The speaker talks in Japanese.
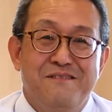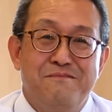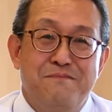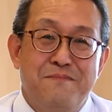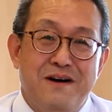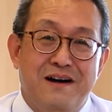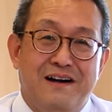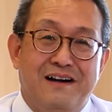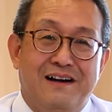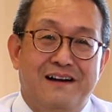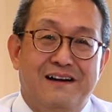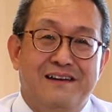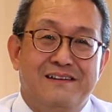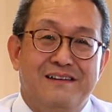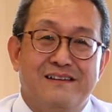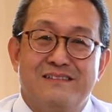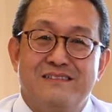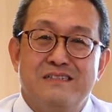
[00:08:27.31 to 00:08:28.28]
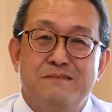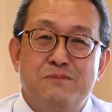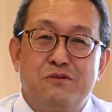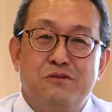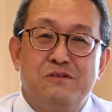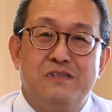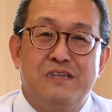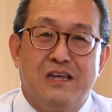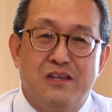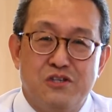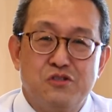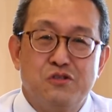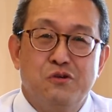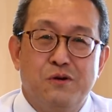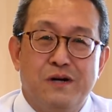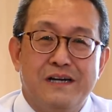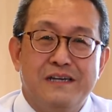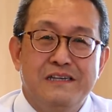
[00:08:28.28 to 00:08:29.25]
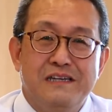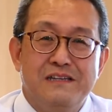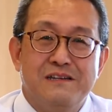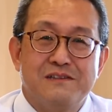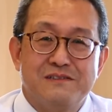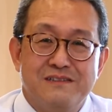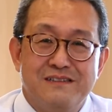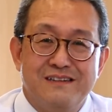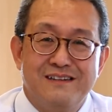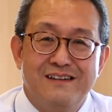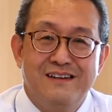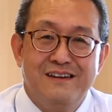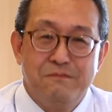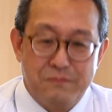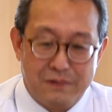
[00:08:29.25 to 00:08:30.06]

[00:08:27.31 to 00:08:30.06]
まあ、イエス様の弟子とはいえですね、